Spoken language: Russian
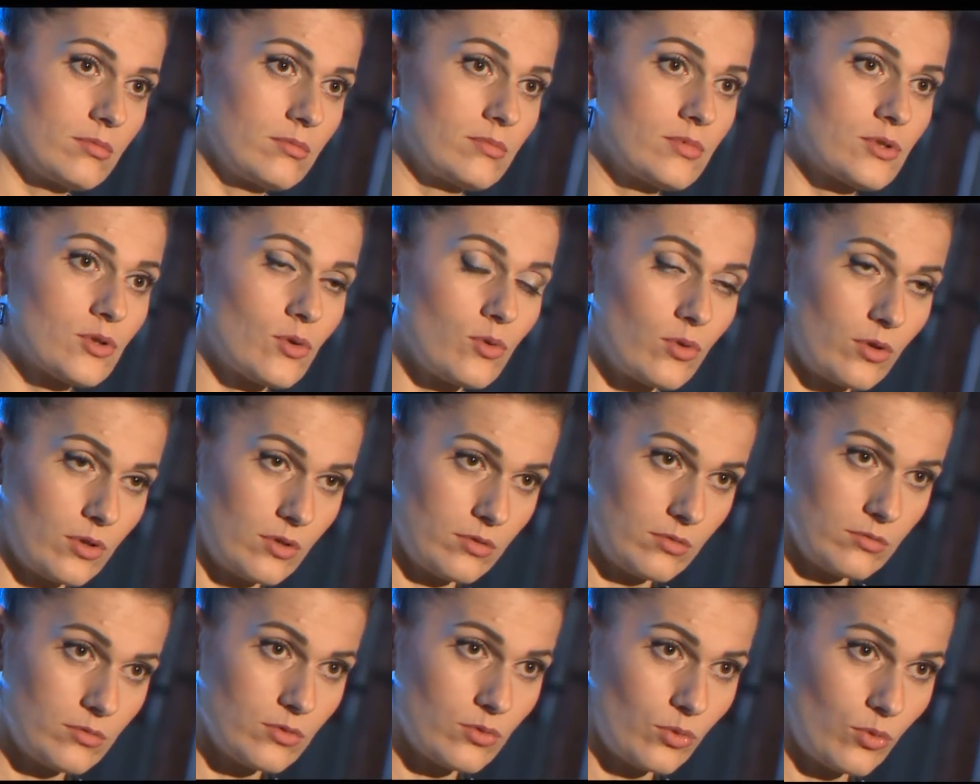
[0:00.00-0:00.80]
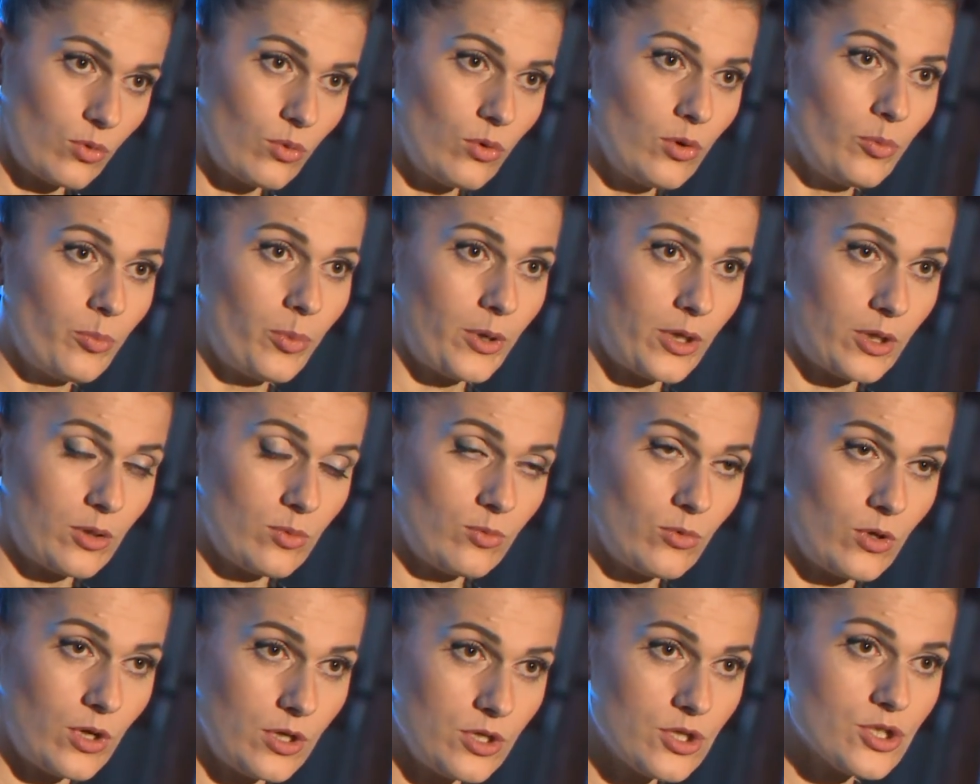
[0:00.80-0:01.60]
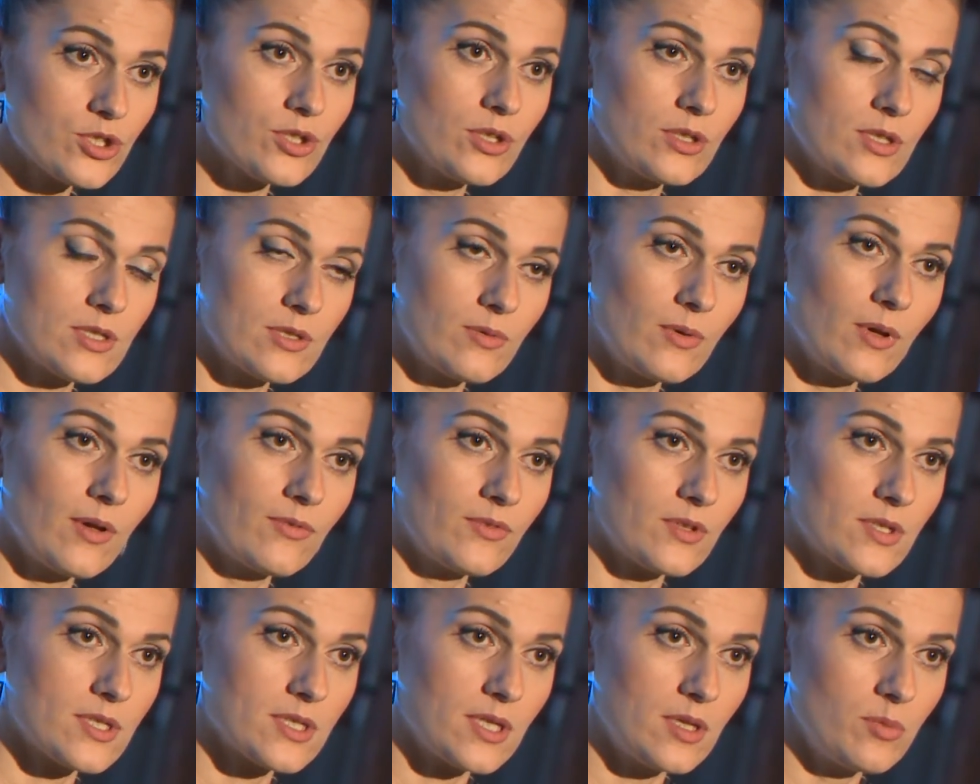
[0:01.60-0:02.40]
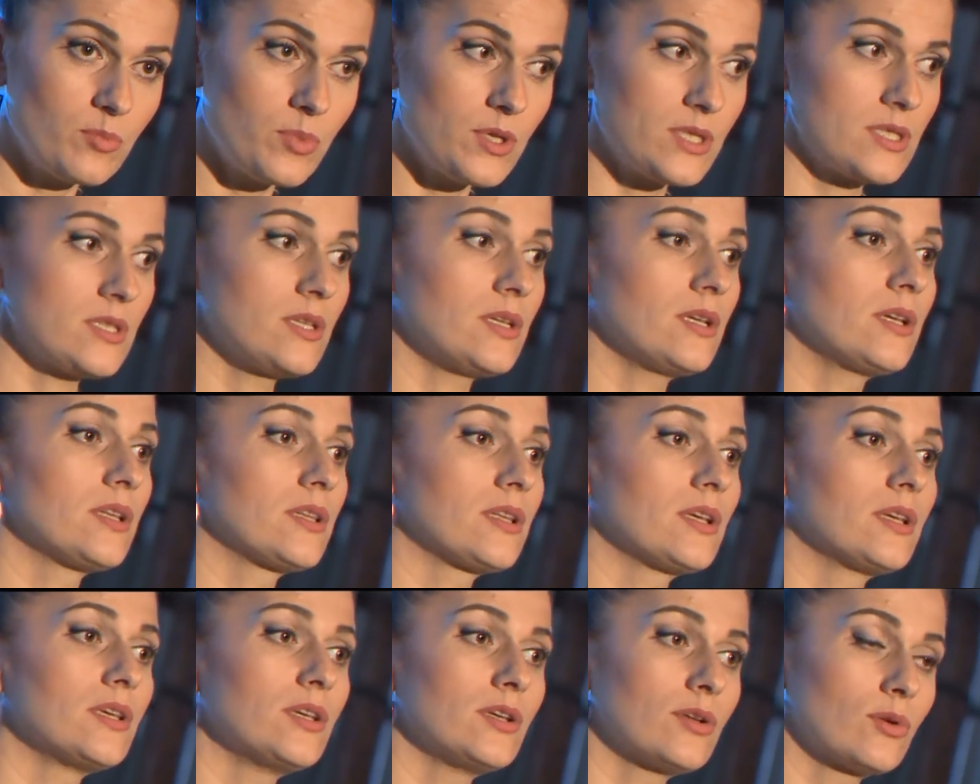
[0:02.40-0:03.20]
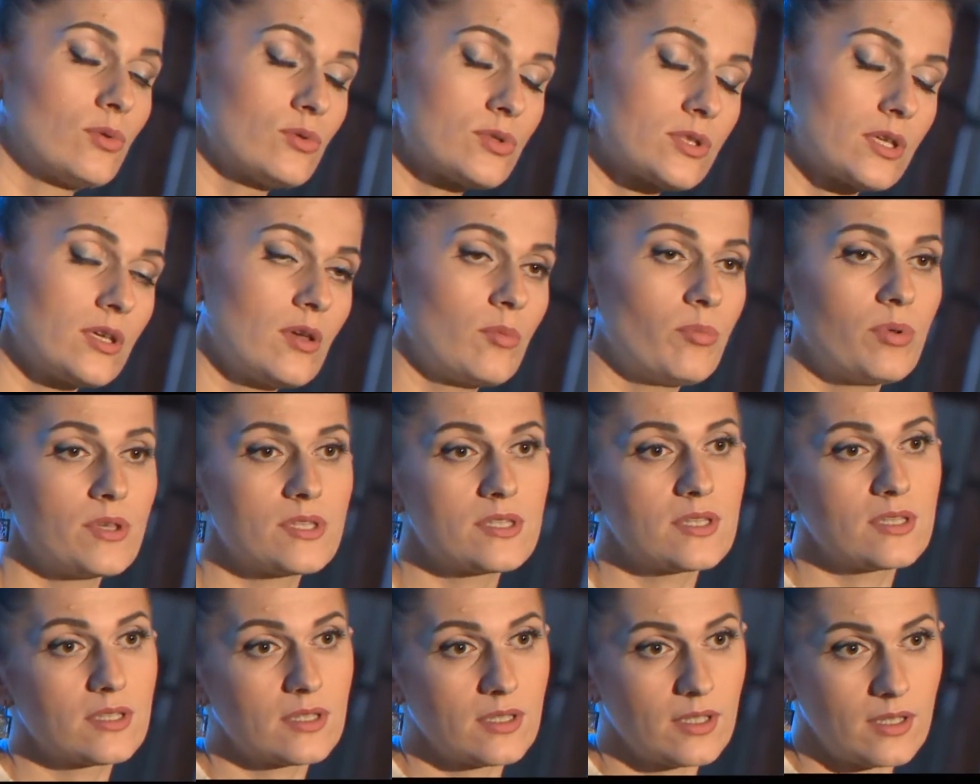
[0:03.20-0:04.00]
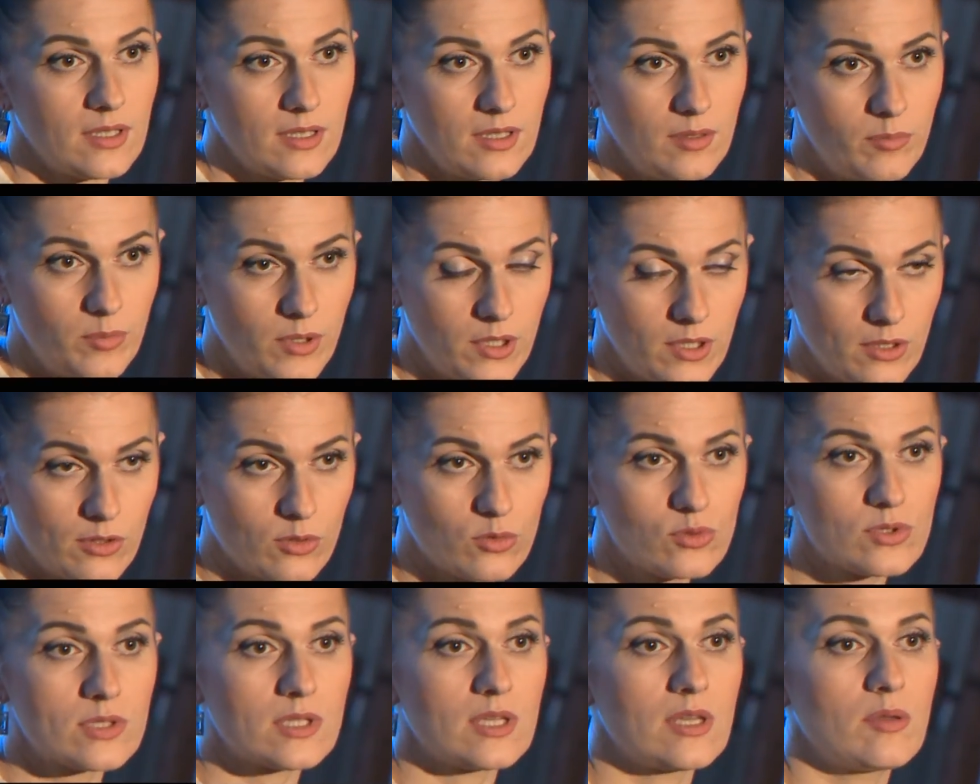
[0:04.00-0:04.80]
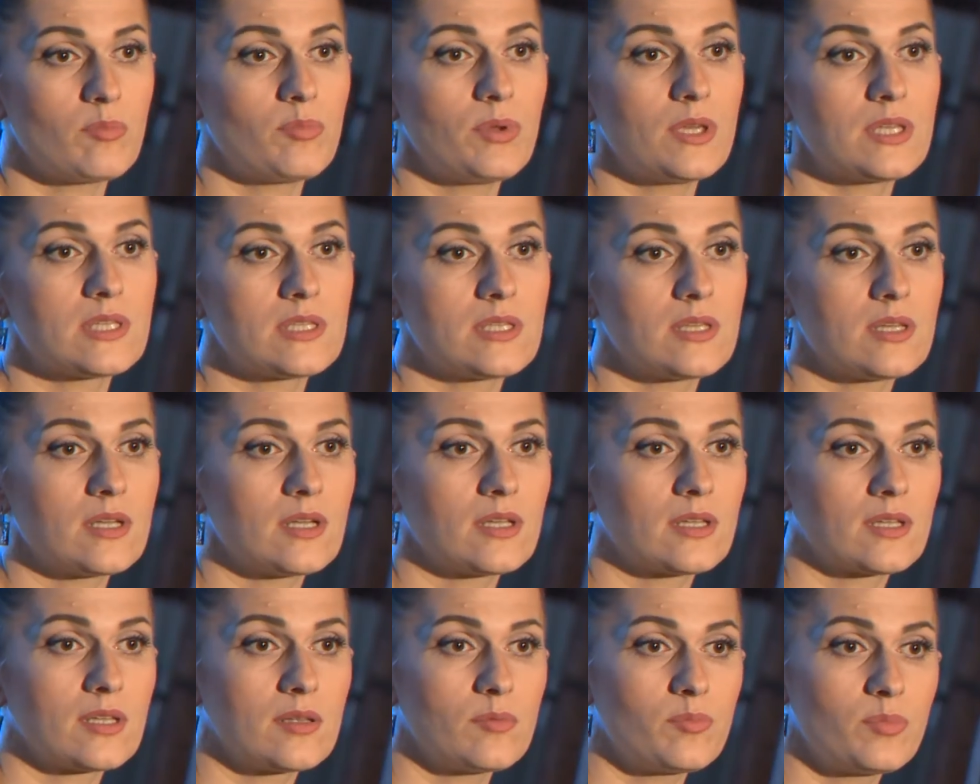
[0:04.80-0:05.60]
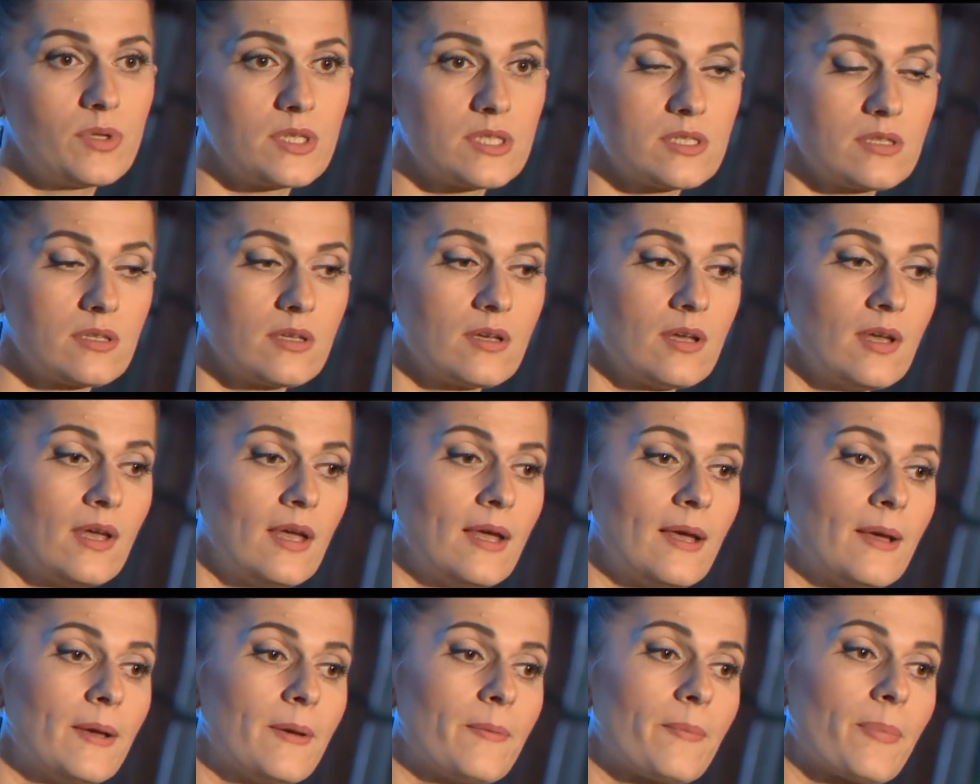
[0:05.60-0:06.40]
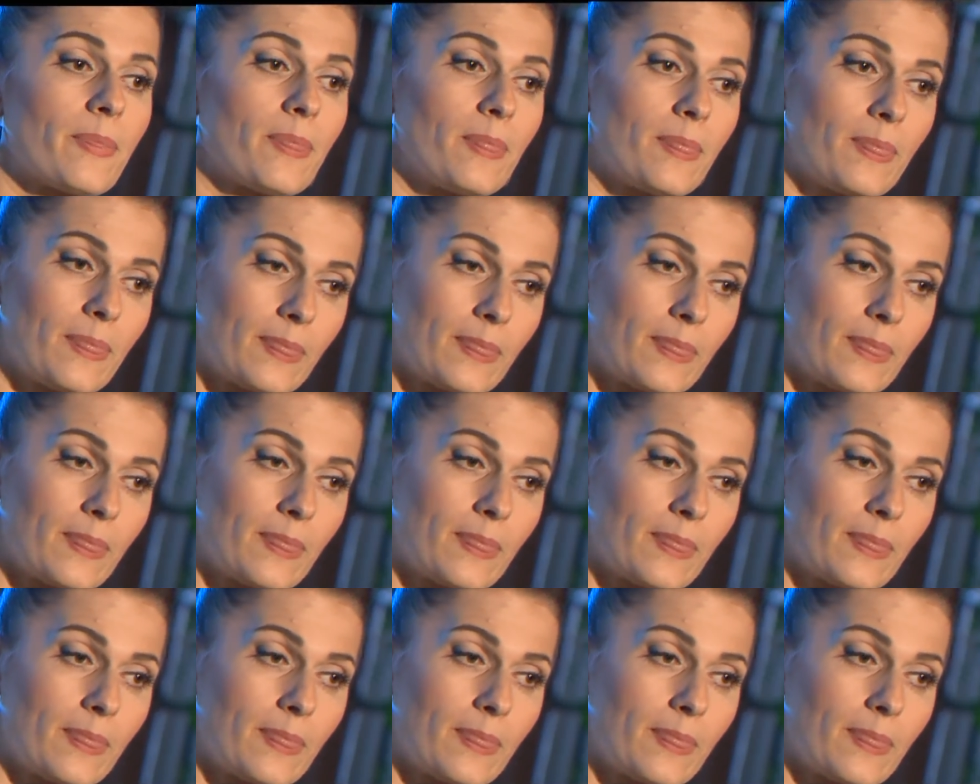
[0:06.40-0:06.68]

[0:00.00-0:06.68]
скоро другой, поэтому, конечно, это свои авторские песни. Это и русские песни, это и белорусские песни, это и песни э,